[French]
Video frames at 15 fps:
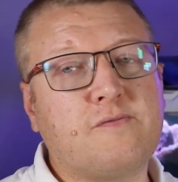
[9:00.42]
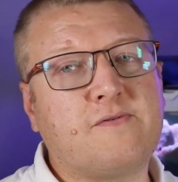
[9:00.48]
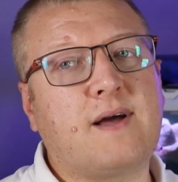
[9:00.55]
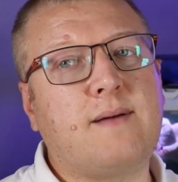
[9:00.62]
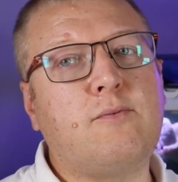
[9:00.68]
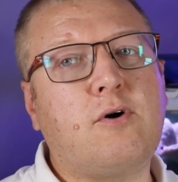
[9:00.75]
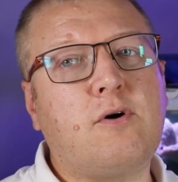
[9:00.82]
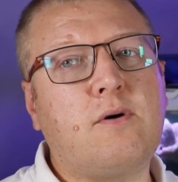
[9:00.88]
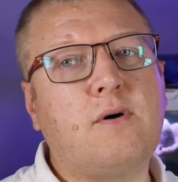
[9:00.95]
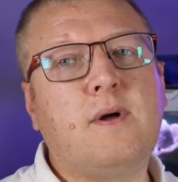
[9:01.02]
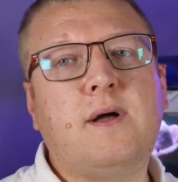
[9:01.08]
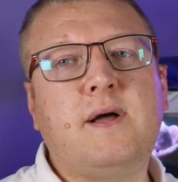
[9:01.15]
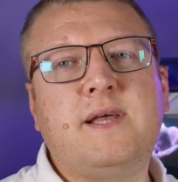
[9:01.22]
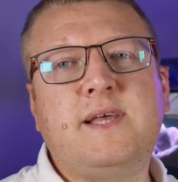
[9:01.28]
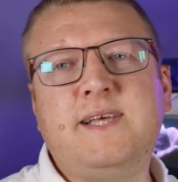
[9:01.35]
vraiment
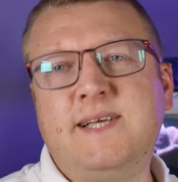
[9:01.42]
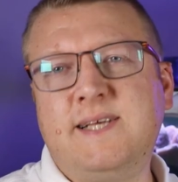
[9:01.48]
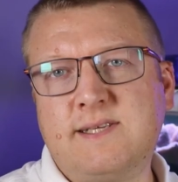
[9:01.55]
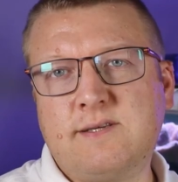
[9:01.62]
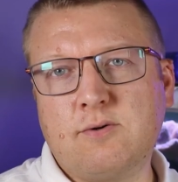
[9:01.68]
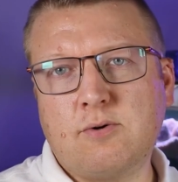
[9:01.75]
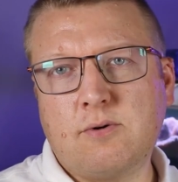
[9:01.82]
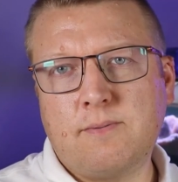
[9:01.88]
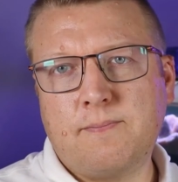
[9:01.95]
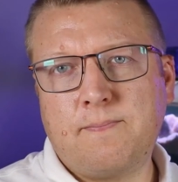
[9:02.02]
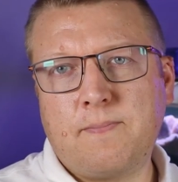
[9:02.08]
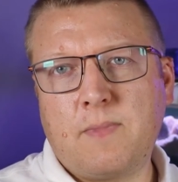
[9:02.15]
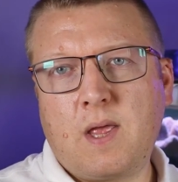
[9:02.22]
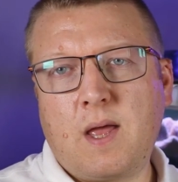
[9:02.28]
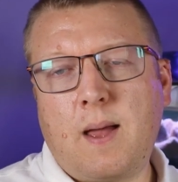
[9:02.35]
ISO
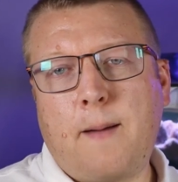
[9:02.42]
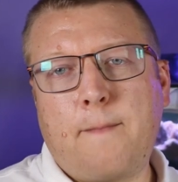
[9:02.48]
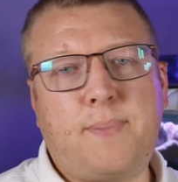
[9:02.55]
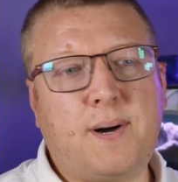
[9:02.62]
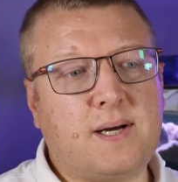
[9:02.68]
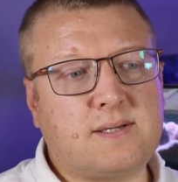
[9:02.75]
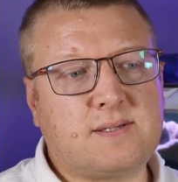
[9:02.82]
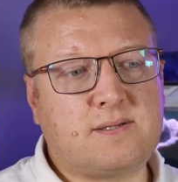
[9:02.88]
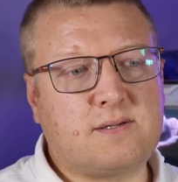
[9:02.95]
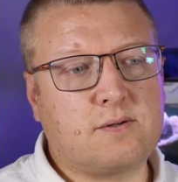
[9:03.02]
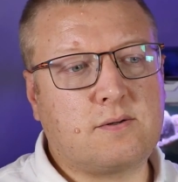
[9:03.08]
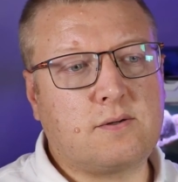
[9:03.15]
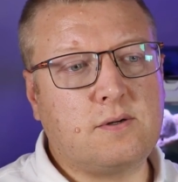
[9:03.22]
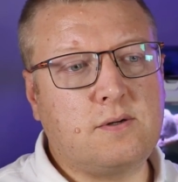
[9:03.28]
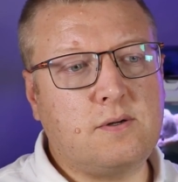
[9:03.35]
parce
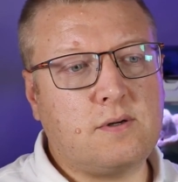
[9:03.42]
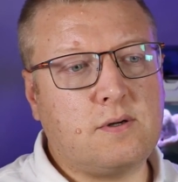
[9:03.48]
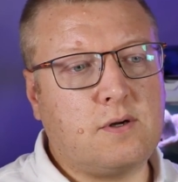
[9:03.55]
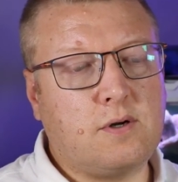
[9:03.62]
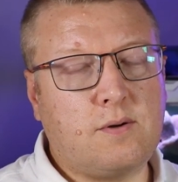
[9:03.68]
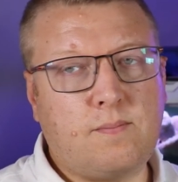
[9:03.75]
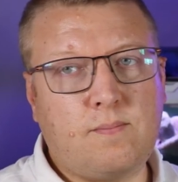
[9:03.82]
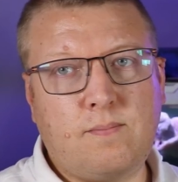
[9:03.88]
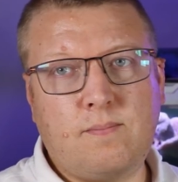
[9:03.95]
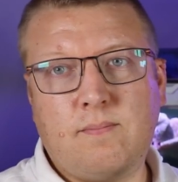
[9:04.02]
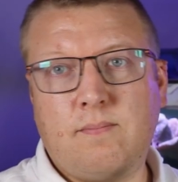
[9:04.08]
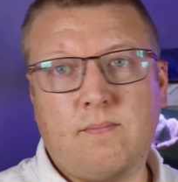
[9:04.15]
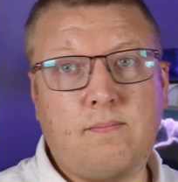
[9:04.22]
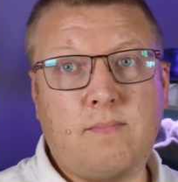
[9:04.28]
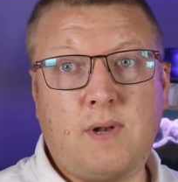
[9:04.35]
que
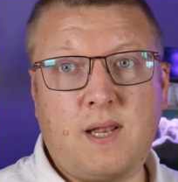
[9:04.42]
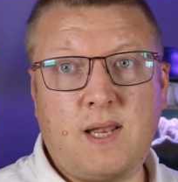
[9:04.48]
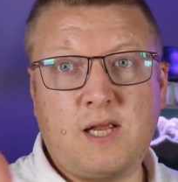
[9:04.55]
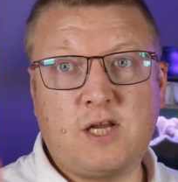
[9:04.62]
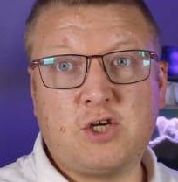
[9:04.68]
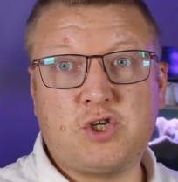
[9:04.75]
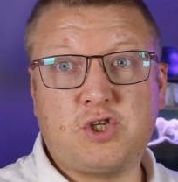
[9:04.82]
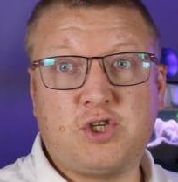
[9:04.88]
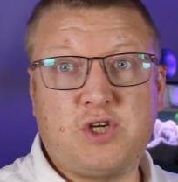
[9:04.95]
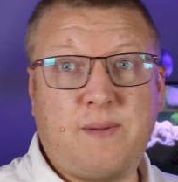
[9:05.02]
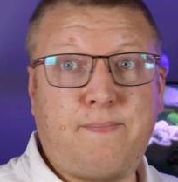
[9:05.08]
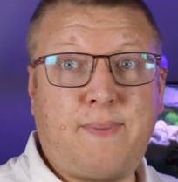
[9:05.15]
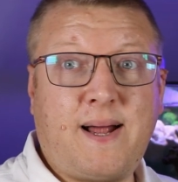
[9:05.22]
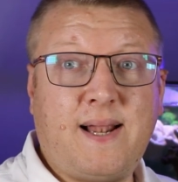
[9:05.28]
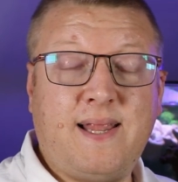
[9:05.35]
euh, j'ai
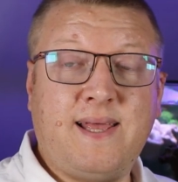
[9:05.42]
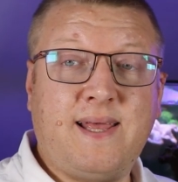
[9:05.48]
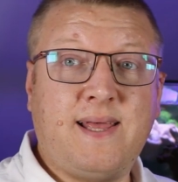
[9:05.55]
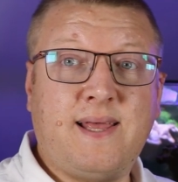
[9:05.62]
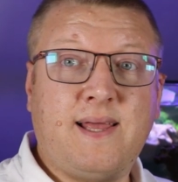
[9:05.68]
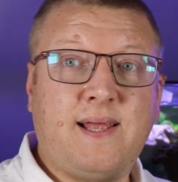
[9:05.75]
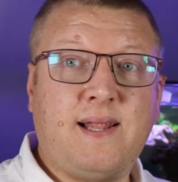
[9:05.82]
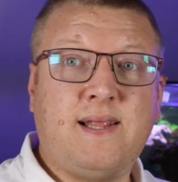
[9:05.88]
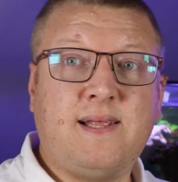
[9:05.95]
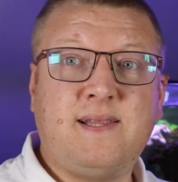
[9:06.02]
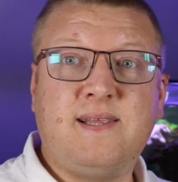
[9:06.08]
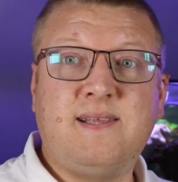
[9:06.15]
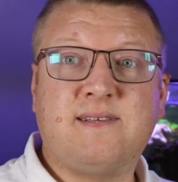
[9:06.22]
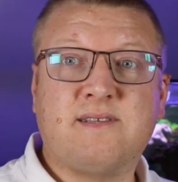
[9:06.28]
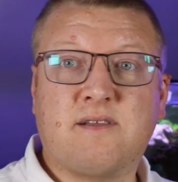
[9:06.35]
pas les, les
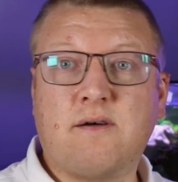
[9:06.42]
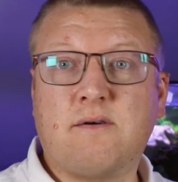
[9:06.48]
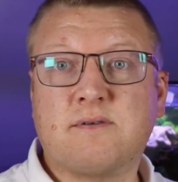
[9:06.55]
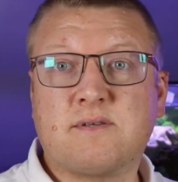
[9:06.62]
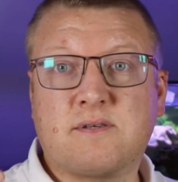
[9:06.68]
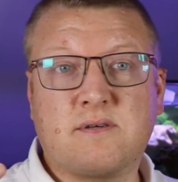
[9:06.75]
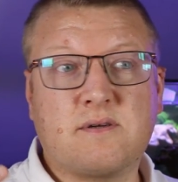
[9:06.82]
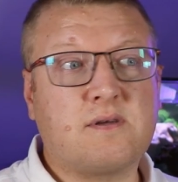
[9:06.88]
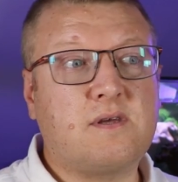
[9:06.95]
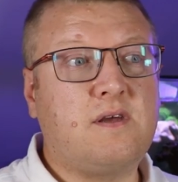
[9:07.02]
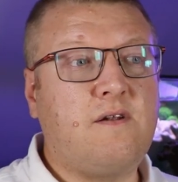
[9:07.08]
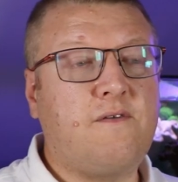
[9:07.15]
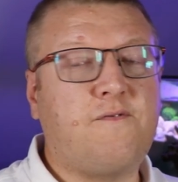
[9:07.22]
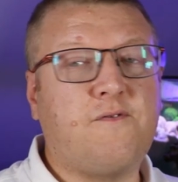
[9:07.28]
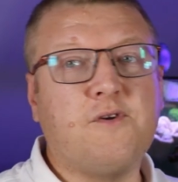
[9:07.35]
distances
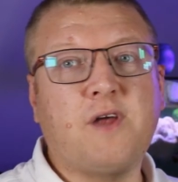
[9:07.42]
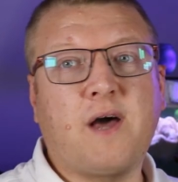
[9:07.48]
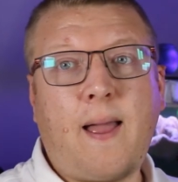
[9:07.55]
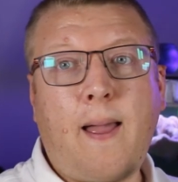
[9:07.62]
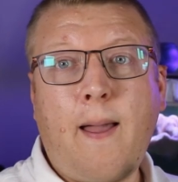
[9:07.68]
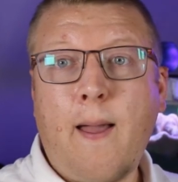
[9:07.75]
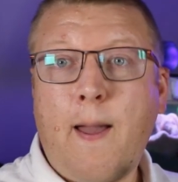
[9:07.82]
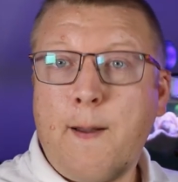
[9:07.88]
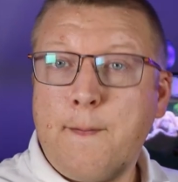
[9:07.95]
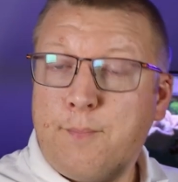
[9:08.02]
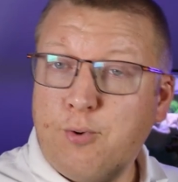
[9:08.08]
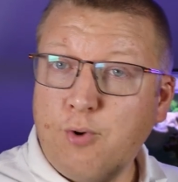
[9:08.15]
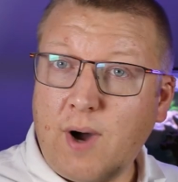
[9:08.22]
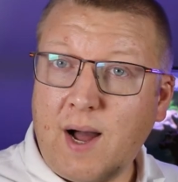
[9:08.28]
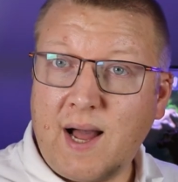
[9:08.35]
qu'il faudrait
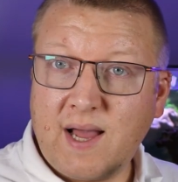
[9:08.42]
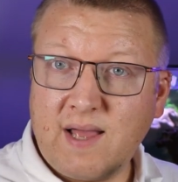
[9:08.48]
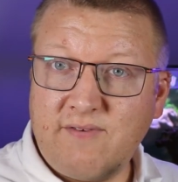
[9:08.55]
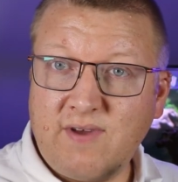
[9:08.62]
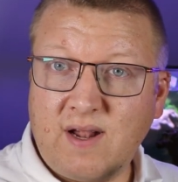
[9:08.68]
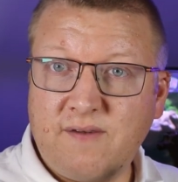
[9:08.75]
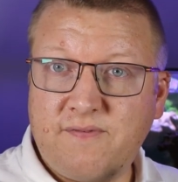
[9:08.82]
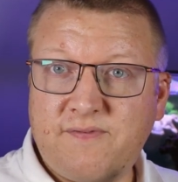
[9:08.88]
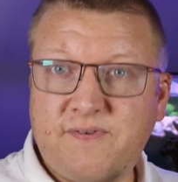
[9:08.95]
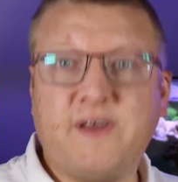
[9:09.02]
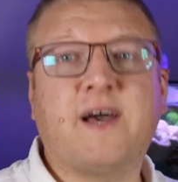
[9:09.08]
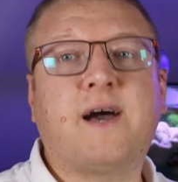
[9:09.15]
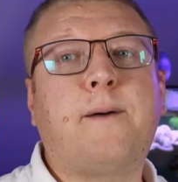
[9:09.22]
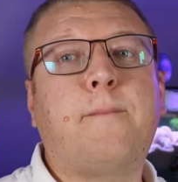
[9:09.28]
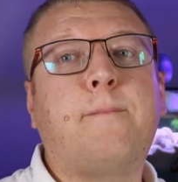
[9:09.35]
pour arriver à le faire.